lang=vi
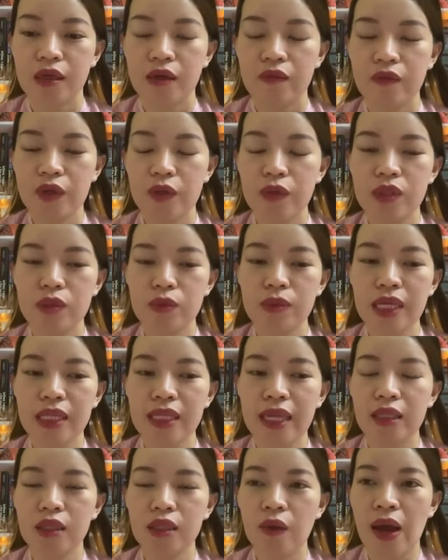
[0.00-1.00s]
ví dụ như chúng ta
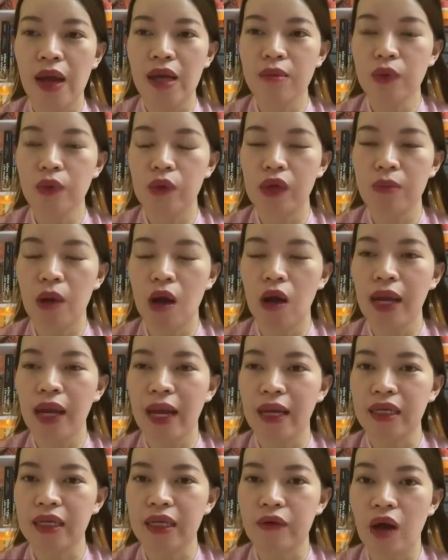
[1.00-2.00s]
thanh toán một cái món
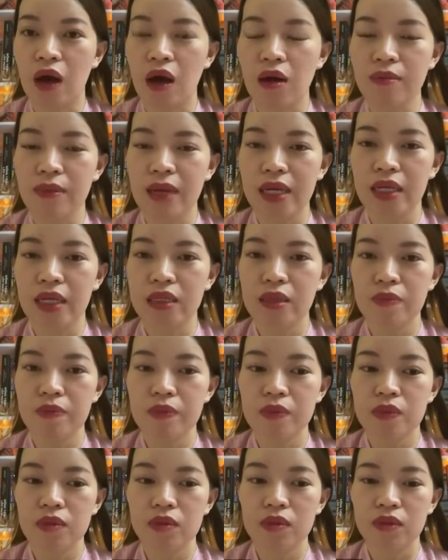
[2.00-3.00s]
hàng nào đó mà để giúp
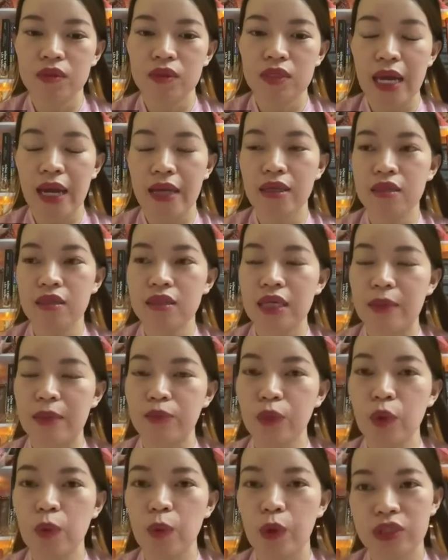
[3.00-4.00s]
chẳng hạn như là
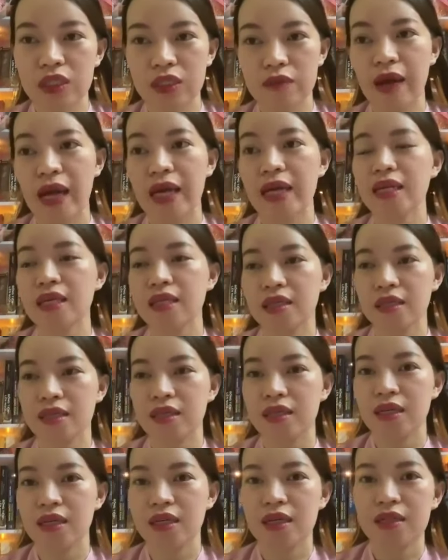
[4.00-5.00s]
mua một chiếc váy đi
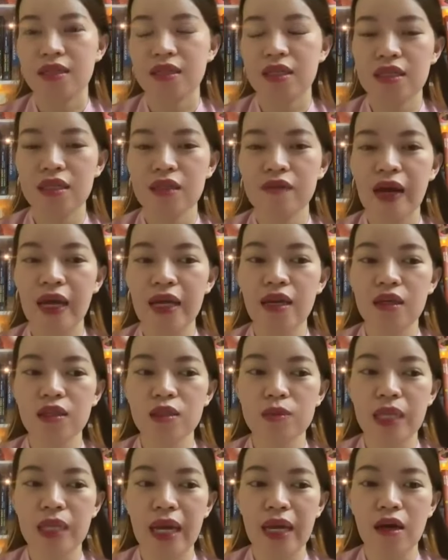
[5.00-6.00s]
thì chiếc váy đó
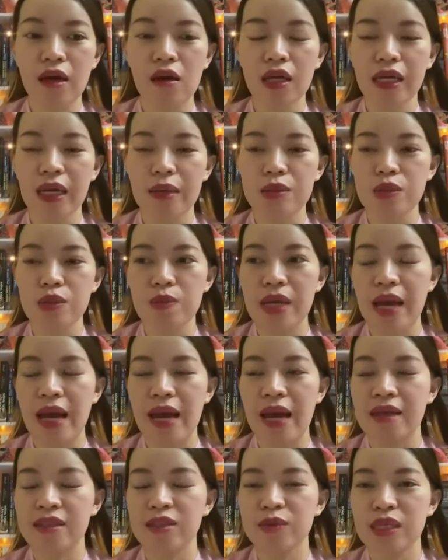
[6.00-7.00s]
chúng ta hãy có cái cảm xúc là
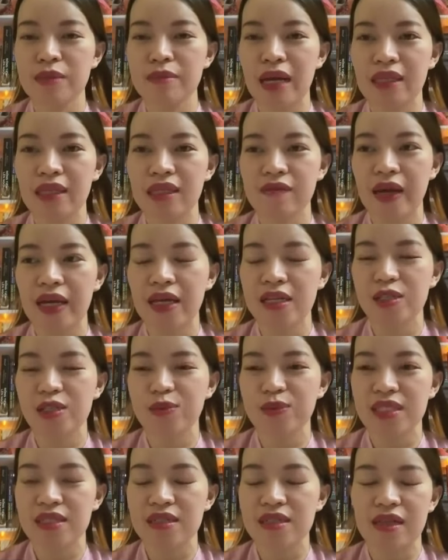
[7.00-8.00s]
à chúng ta mặc chiếc váy này chúng
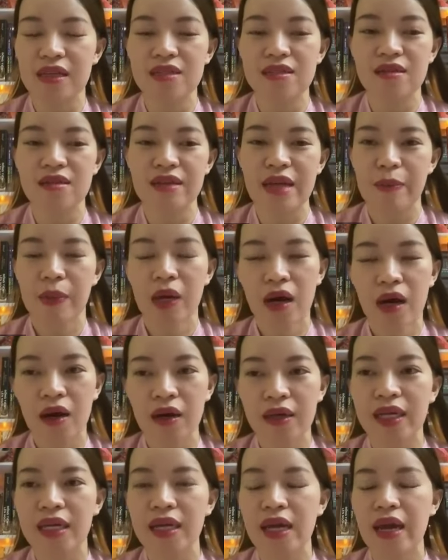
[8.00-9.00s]
ta sẽ, sẽ xinh đẹp
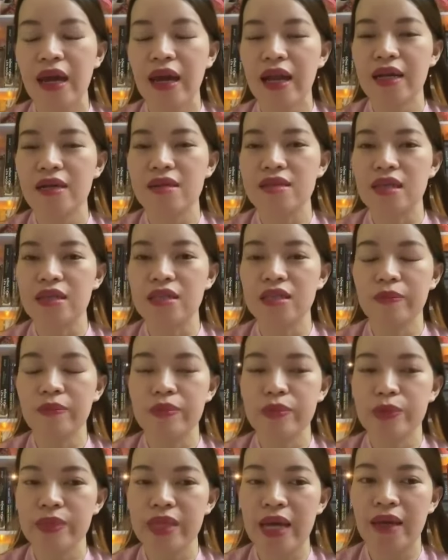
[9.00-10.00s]
hơn là sẽ giúp
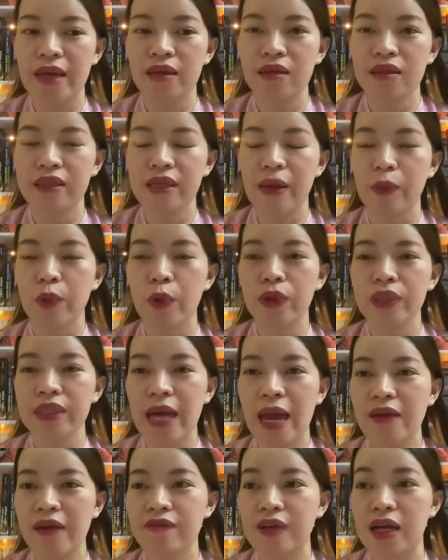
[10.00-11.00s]
chúng ta gặp đối
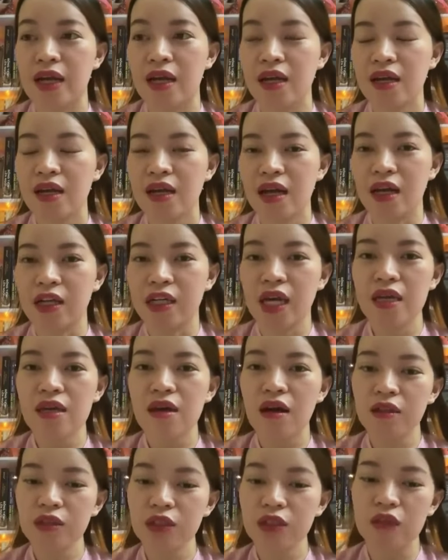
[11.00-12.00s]
tác và à, gây
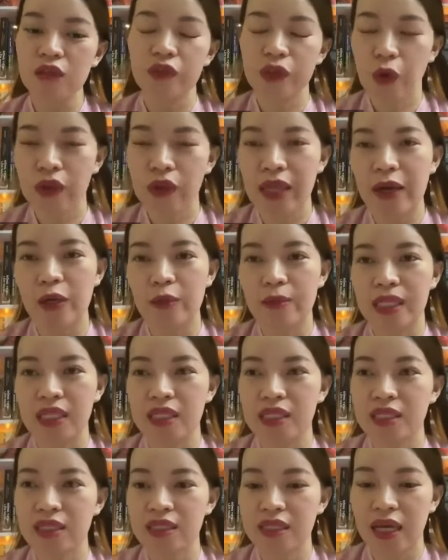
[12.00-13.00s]
ấn tượng với đối tác mình
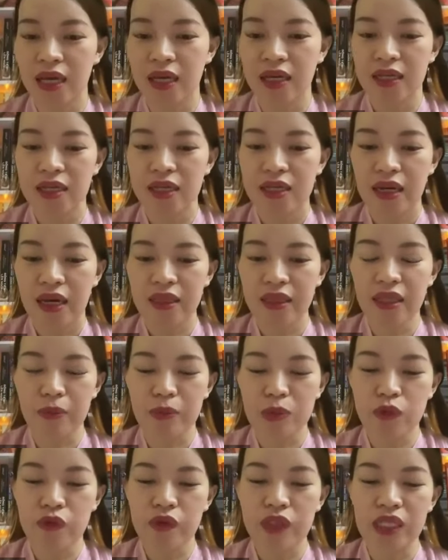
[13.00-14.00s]
à, hãy tập
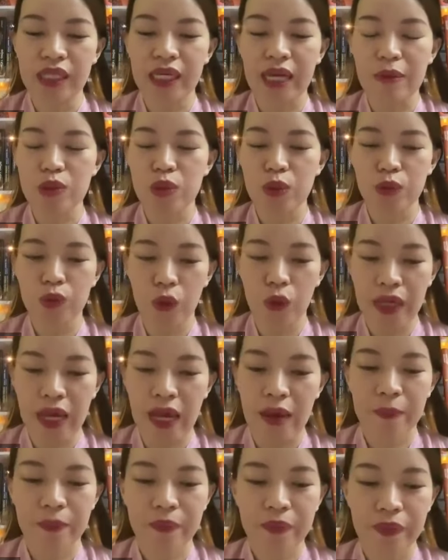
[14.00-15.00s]
trung vào những cảm xúc tốt
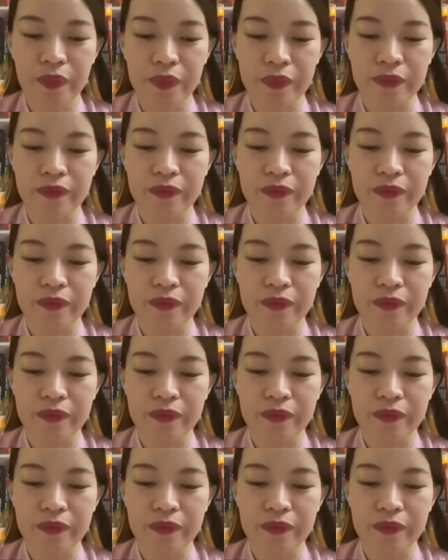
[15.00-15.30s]
đẹp ừ.